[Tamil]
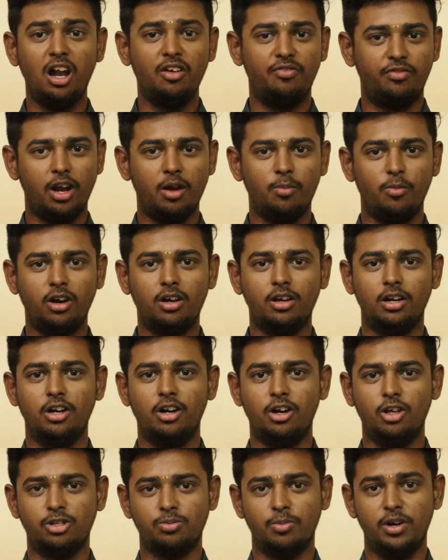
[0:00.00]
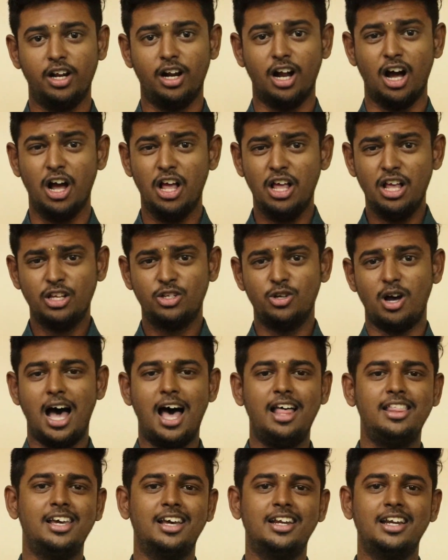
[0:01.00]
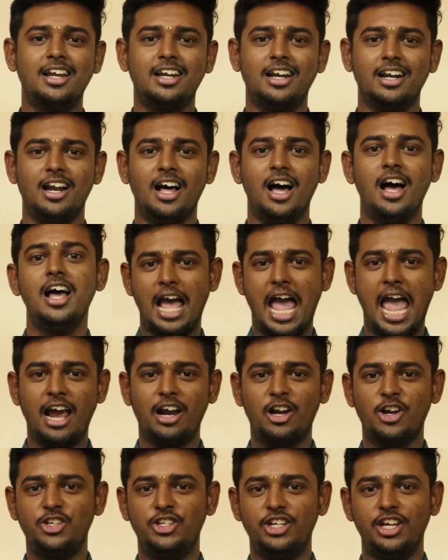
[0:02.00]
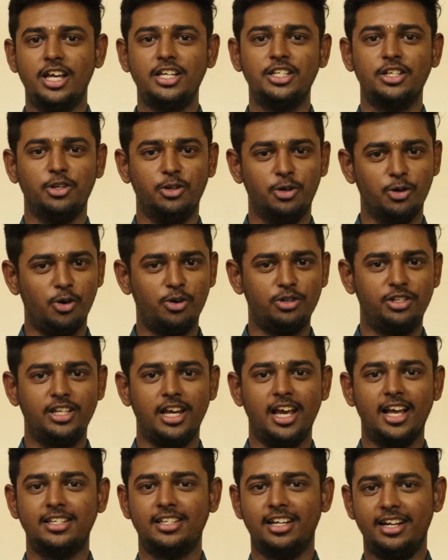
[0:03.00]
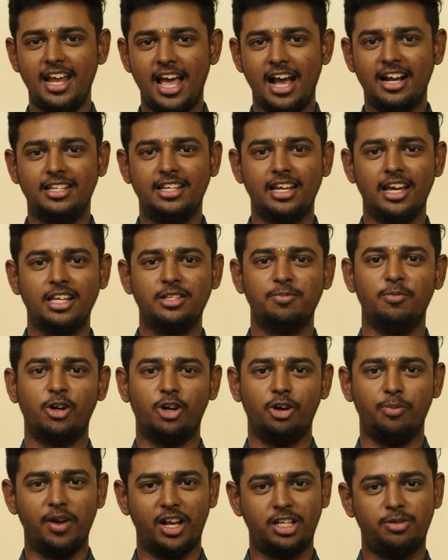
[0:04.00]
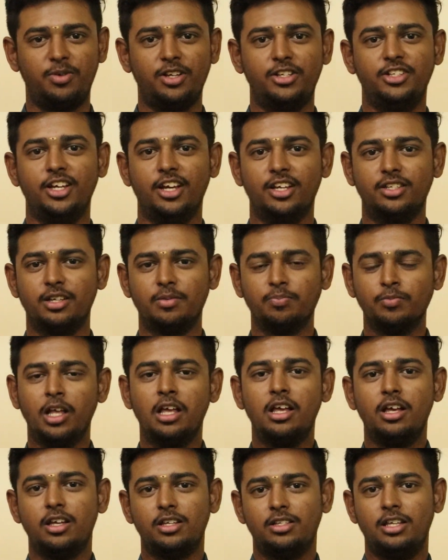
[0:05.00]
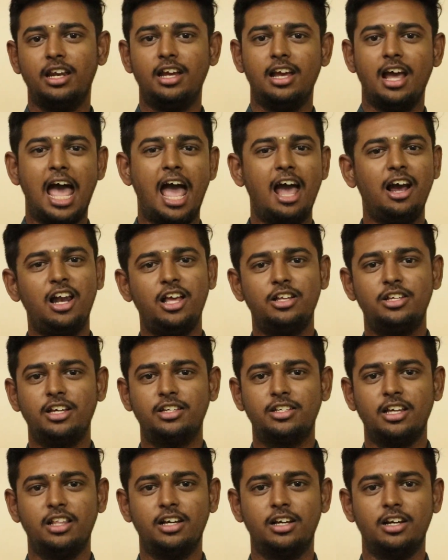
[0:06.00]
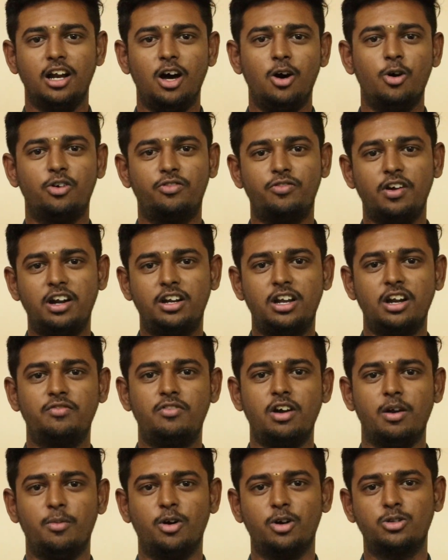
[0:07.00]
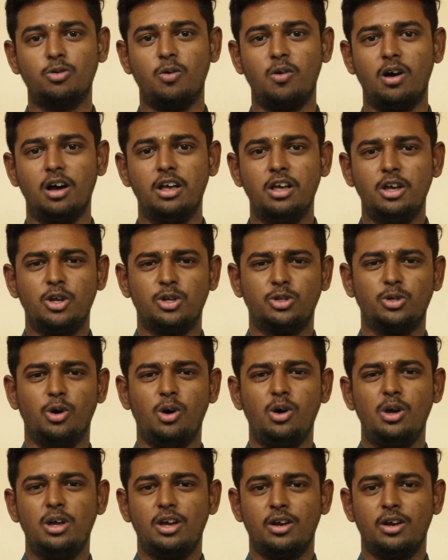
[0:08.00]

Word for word: நாலு ஃப்ரேம் ஒர்க் இன்ட்ரடியூஸ் பண்ணியிருக்காங்க ஸோ அது என்னென்னா ஆங்கிலோ ஜிஎஸ் நோ ஜிஎஸ் ரியாக்ட் ஜிஎஸ் மற்றும் எக்ஸ்பிரஸ் ஜிஎஸ் சரி ஆங்கிலஜிஎஸ் எதுக்குன்னா ஒரு ஃப்ரண்ட் அண்ட் ஃப்ரேம் ஒர்க் சொல்லுவாங்க ஸோ